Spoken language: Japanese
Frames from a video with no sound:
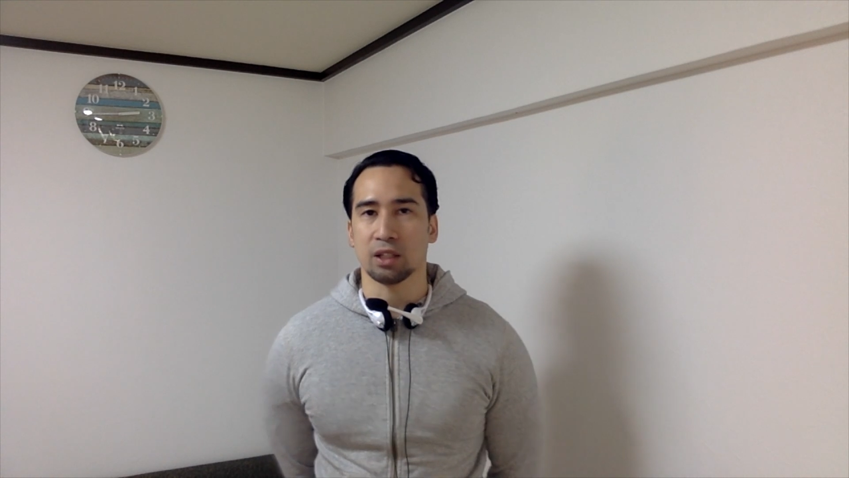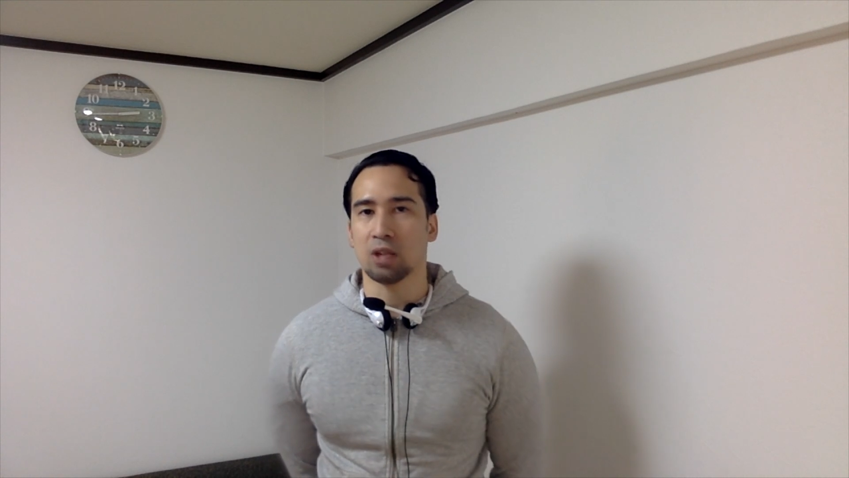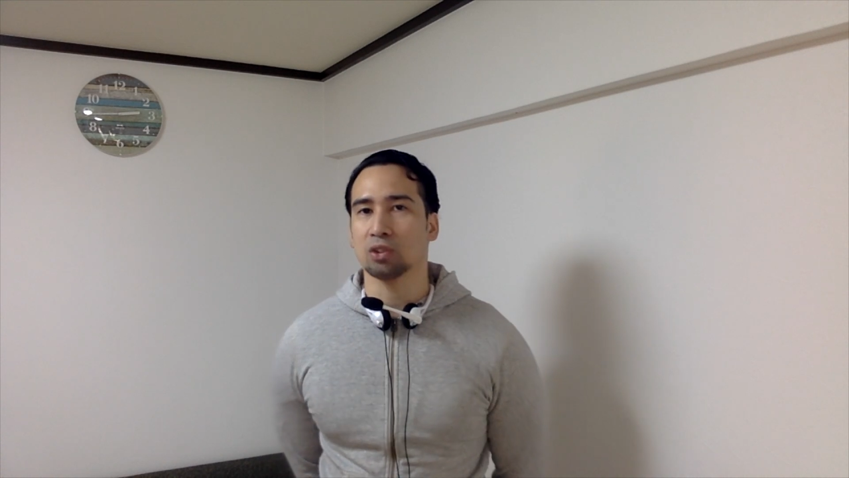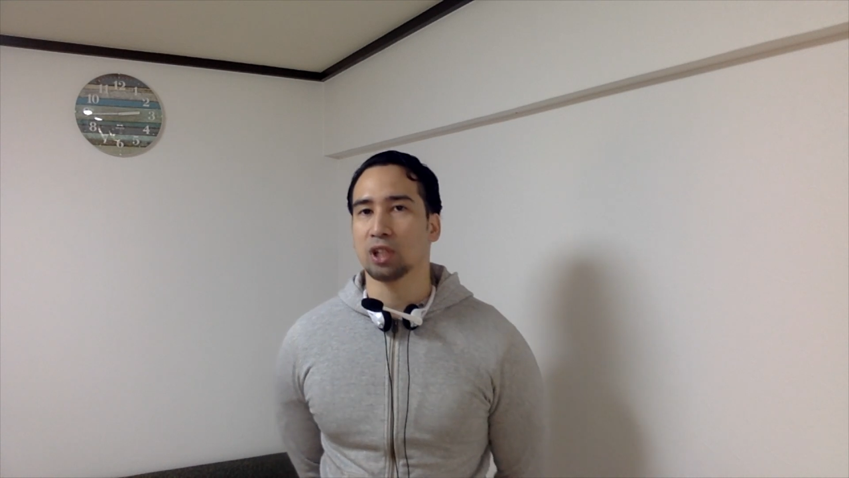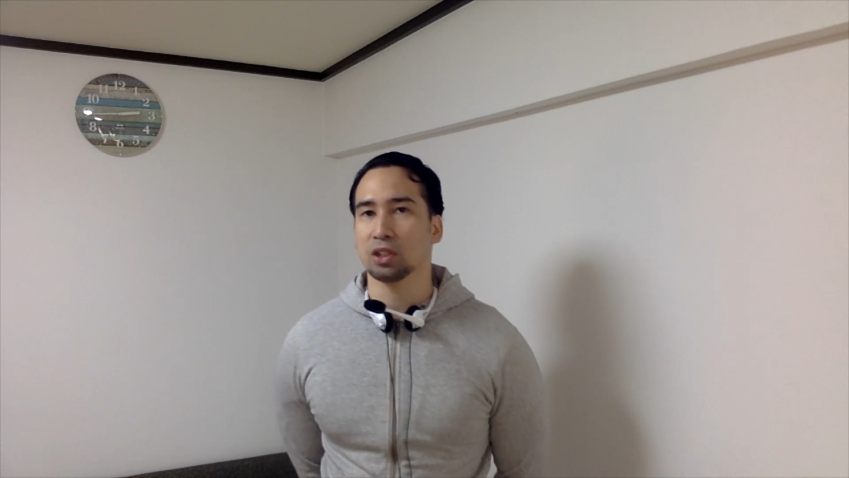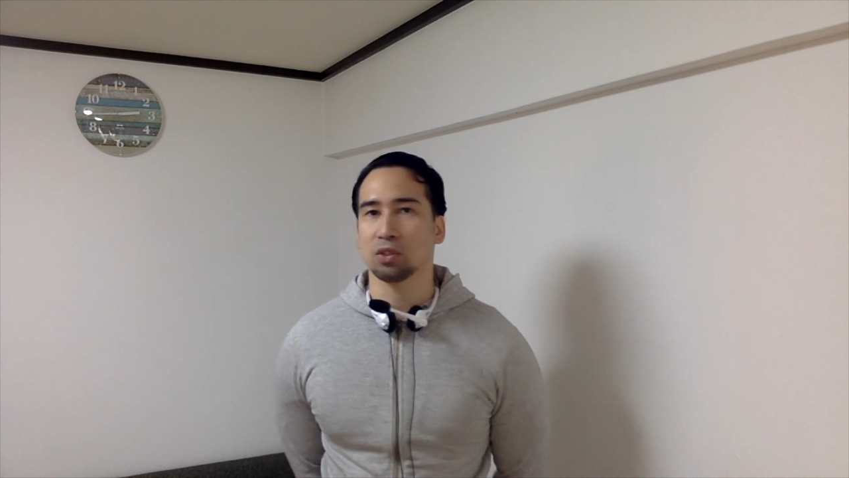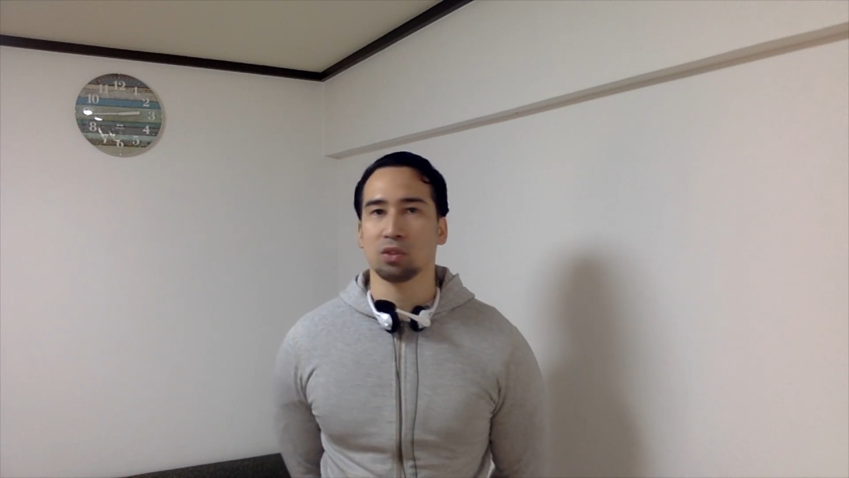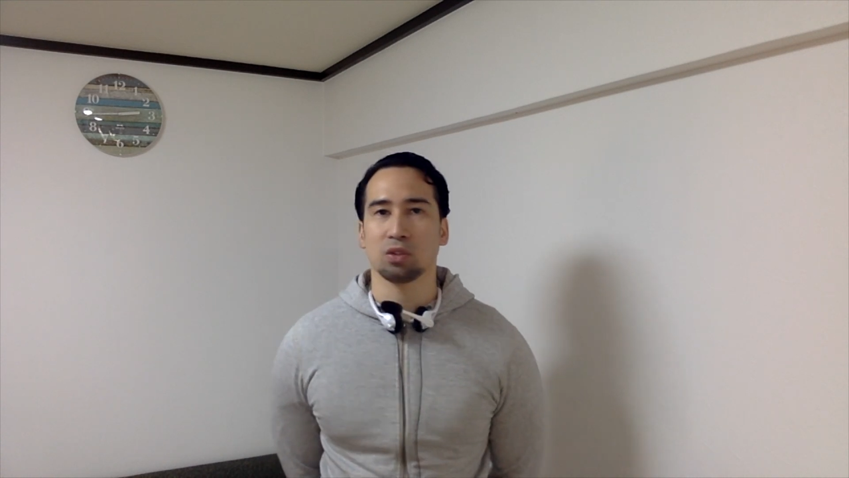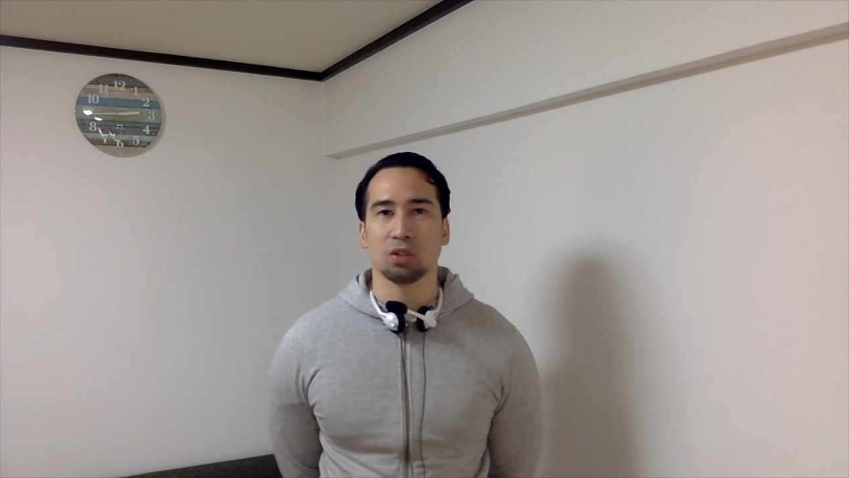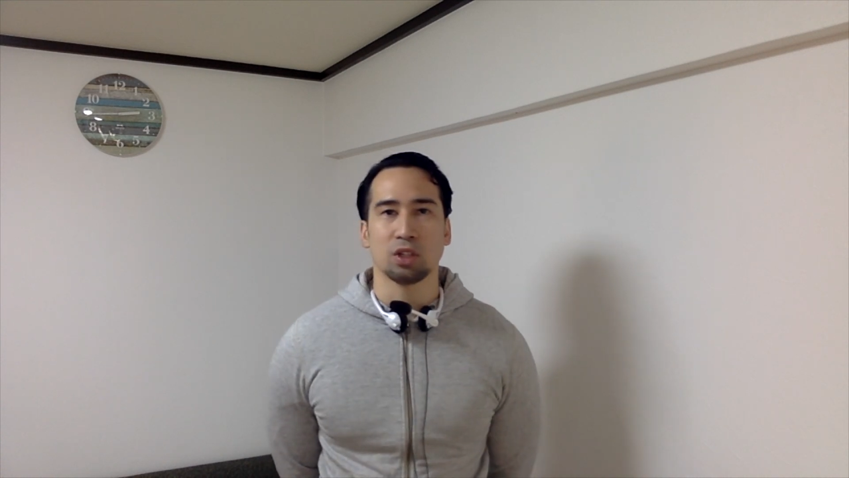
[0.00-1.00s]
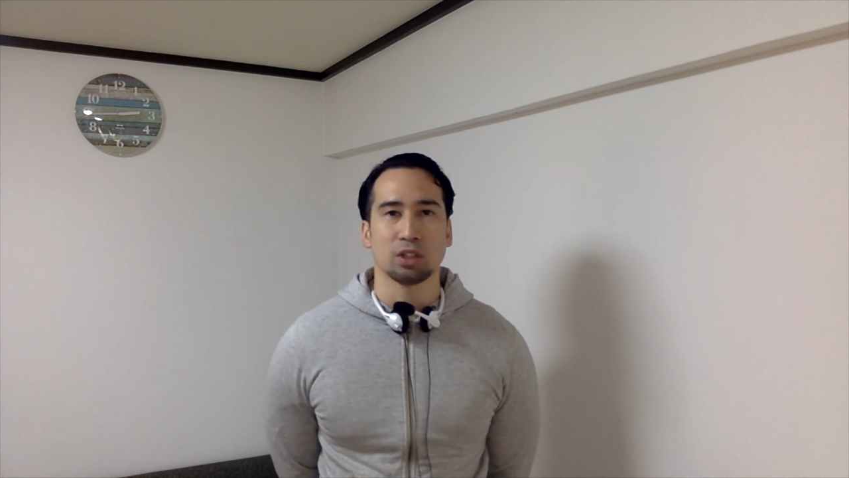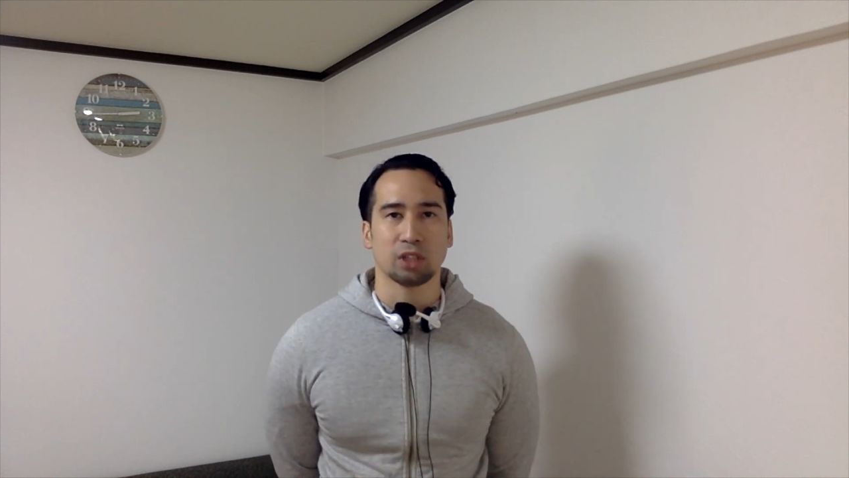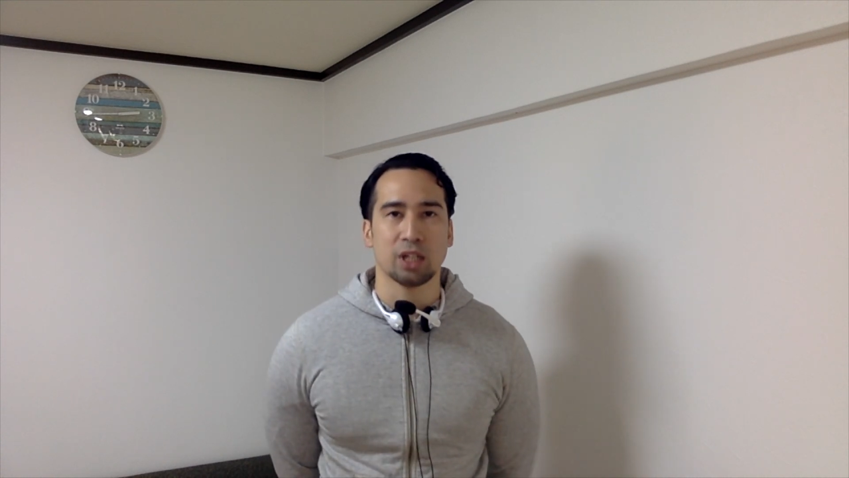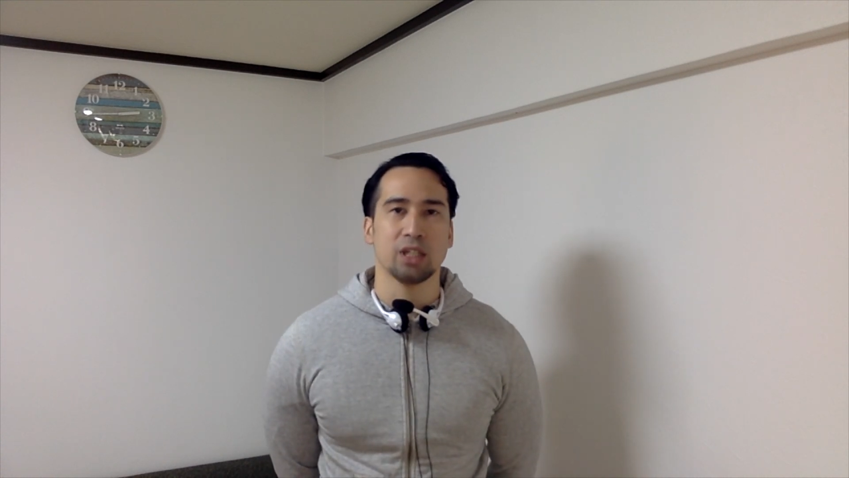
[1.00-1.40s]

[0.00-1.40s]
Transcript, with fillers: なおさらその対